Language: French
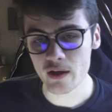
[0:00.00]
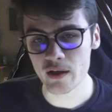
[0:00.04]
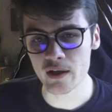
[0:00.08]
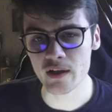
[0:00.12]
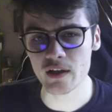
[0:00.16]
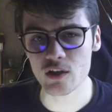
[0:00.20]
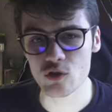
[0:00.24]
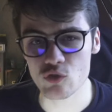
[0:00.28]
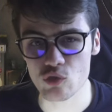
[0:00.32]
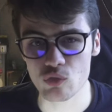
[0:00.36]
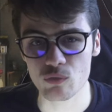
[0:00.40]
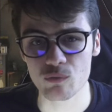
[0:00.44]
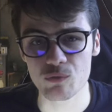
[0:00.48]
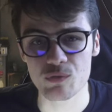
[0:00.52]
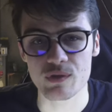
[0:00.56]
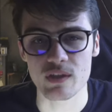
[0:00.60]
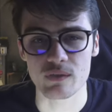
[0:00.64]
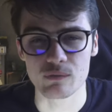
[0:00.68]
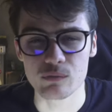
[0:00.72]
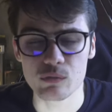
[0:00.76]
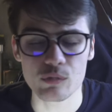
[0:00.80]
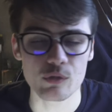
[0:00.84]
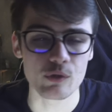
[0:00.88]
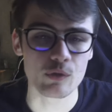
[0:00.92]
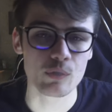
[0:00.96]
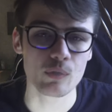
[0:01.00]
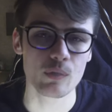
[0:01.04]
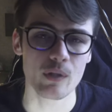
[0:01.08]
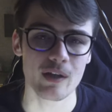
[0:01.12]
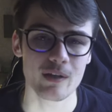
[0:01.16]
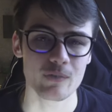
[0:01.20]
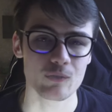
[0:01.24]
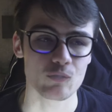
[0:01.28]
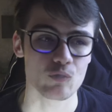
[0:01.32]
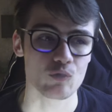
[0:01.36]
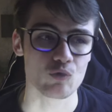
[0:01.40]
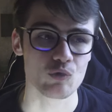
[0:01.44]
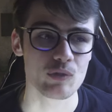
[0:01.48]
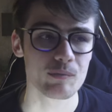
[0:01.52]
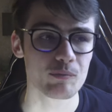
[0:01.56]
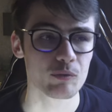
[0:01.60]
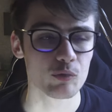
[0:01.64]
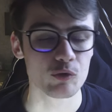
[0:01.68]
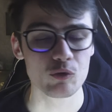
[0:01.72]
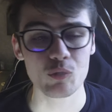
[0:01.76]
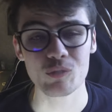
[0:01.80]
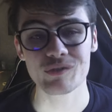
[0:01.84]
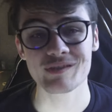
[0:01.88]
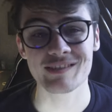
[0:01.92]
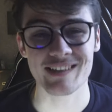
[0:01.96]
Et je vous avoue que je suis
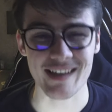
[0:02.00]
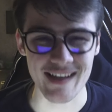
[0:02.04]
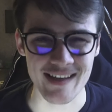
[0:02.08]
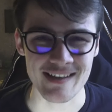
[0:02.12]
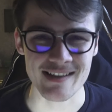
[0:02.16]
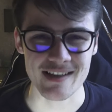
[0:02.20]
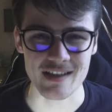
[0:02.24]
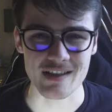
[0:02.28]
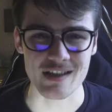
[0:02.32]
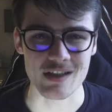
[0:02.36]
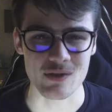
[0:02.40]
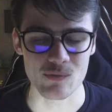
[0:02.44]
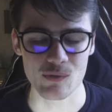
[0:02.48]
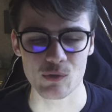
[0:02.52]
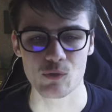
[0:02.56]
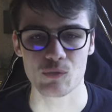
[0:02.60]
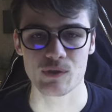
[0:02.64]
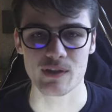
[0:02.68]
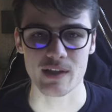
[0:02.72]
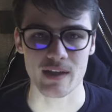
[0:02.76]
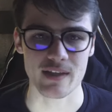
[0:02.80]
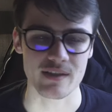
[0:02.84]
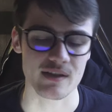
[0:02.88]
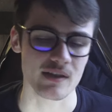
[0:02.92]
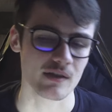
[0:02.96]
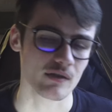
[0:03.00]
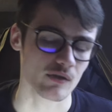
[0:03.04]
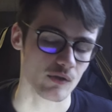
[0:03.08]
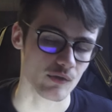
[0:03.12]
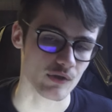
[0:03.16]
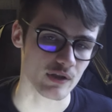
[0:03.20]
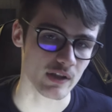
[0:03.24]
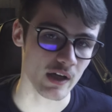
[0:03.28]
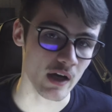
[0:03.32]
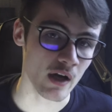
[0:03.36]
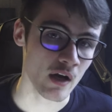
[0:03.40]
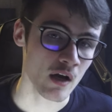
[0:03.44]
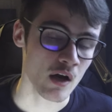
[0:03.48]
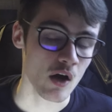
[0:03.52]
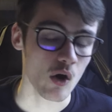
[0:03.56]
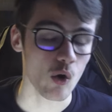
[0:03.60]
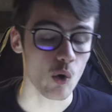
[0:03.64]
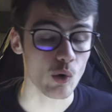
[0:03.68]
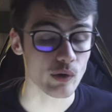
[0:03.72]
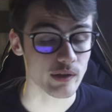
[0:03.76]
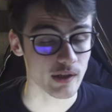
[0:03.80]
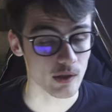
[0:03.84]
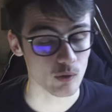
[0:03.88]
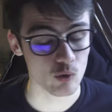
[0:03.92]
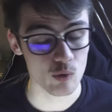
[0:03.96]
plutôt très satisfait de ces résistances là.
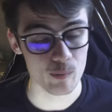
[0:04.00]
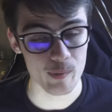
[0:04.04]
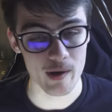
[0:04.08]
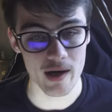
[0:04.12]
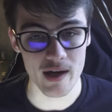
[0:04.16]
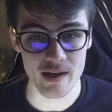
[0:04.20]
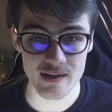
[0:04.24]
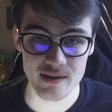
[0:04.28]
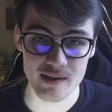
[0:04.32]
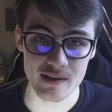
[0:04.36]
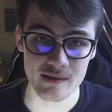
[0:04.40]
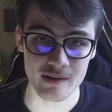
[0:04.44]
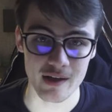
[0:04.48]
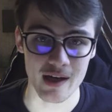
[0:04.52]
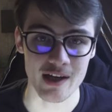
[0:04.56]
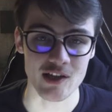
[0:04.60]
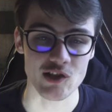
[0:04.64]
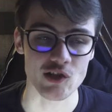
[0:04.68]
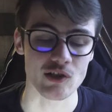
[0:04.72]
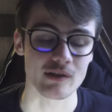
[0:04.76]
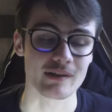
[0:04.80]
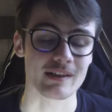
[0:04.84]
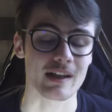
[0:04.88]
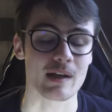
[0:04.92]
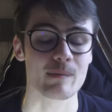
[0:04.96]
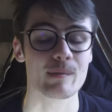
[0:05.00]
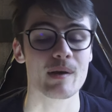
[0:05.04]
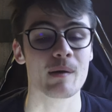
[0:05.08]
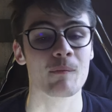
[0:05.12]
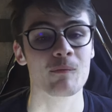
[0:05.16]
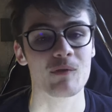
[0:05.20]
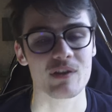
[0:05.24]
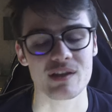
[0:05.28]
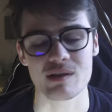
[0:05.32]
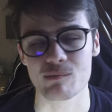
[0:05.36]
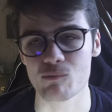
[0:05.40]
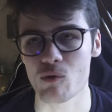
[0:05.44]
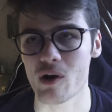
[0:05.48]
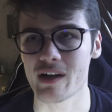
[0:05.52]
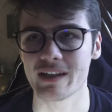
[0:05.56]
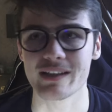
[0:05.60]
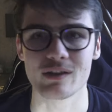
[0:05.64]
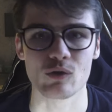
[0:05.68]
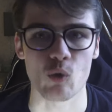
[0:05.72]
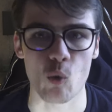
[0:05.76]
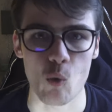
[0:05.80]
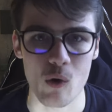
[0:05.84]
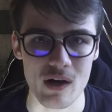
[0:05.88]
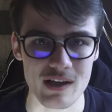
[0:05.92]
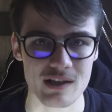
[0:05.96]
Aucun goût parasite, elles tiennent très bien, facilement
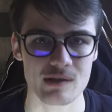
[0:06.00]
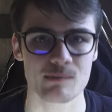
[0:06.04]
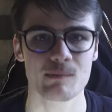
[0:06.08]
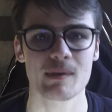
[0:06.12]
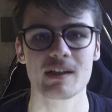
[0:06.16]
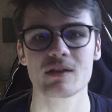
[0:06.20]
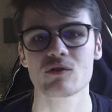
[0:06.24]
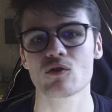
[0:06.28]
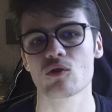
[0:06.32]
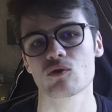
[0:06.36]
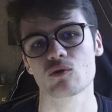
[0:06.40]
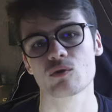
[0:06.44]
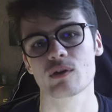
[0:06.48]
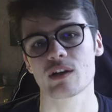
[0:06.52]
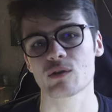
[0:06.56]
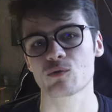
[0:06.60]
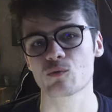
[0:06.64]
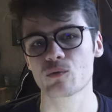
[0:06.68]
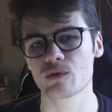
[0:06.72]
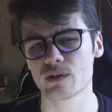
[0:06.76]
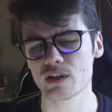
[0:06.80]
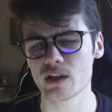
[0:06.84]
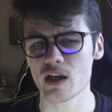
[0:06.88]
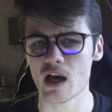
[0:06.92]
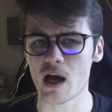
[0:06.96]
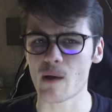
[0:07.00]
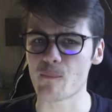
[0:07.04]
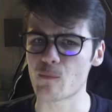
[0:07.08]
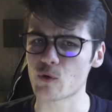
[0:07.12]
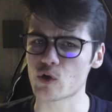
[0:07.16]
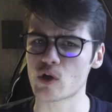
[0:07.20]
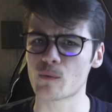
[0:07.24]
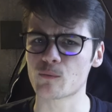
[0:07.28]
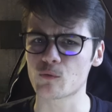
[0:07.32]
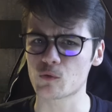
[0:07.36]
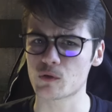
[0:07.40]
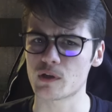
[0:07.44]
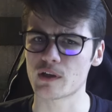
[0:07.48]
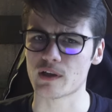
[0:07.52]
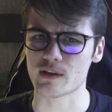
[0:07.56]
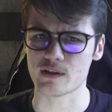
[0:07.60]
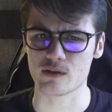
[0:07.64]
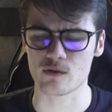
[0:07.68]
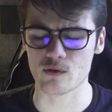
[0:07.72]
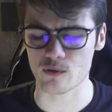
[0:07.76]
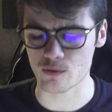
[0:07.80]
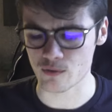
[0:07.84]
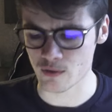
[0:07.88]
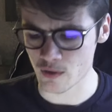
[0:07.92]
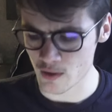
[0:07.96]
aller 3 semaines sans aucun souci, un peu comme toutes les
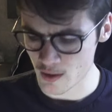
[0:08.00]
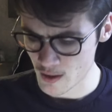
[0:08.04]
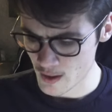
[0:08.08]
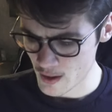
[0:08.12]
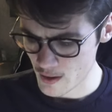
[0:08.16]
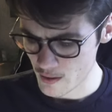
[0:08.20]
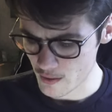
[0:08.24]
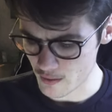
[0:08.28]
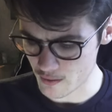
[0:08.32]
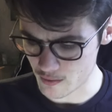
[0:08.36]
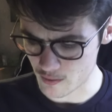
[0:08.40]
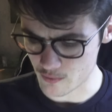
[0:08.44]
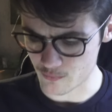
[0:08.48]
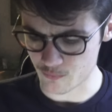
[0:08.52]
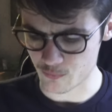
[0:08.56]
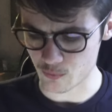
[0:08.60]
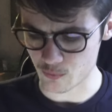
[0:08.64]
résistances euh,